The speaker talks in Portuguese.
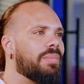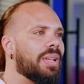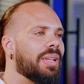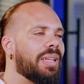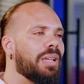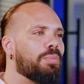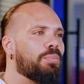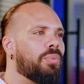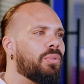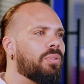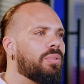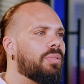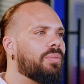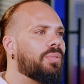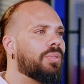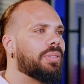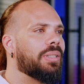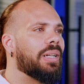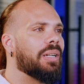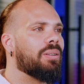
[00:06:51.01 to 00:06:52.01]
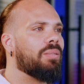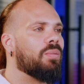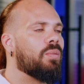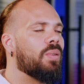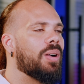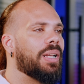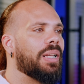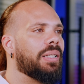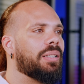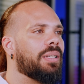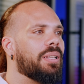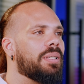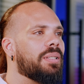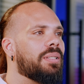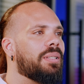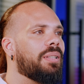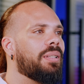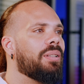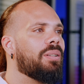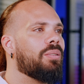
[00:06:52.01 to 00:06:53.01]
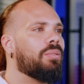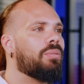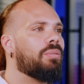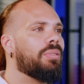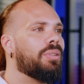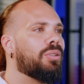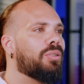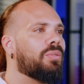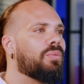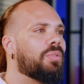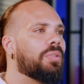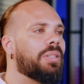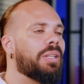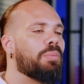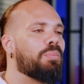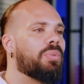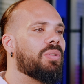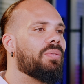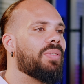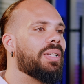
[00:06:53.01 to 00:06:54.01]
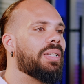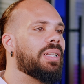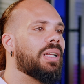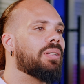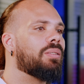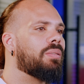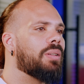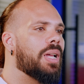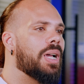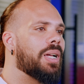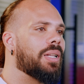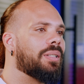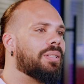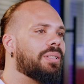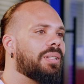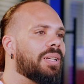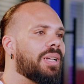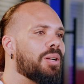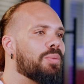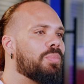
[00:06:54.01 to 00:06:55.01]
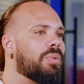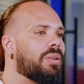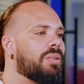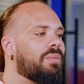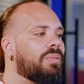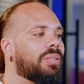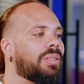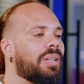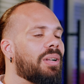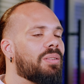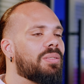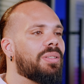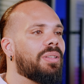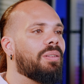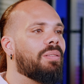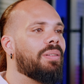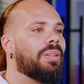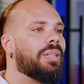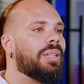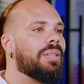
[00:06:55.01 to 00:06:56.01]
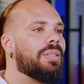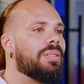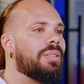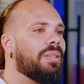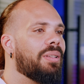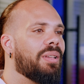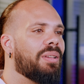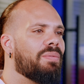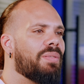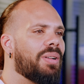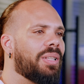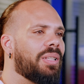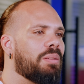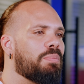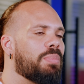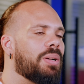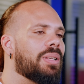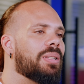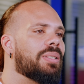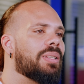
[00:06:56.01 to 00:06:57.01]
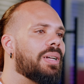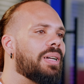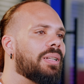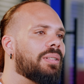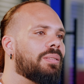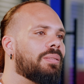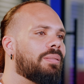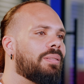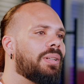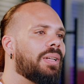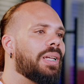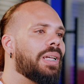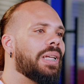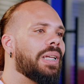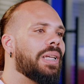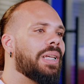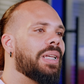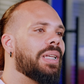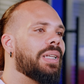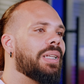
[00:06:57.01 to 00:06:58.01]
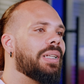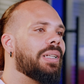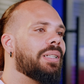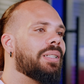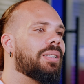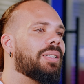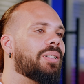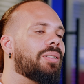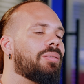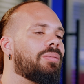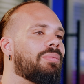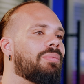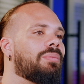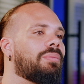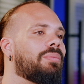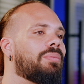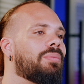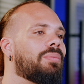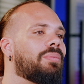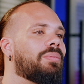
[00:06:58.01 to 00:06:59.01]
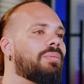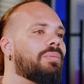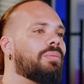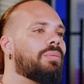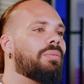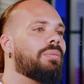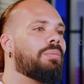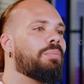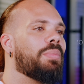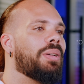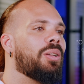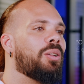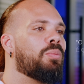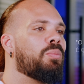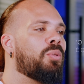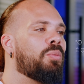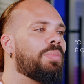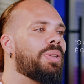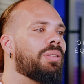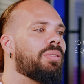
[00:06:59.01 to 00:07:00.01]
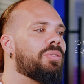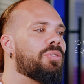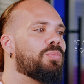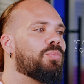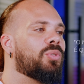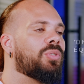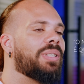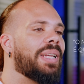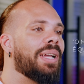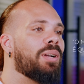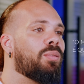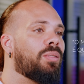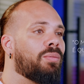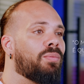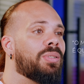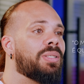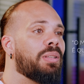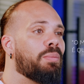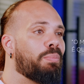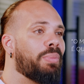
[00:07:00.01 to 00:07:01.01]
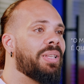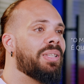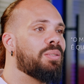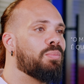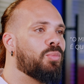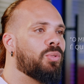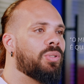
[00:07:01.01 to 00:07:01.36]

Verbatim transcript: daqui a pouco eu vou estar tá com 45 e eu não vou ter aproveitado nada, daqui a pouco eu vou estar tá com 55 e vai ter passado. Então, o melhor momento de mudar é quando você pensa em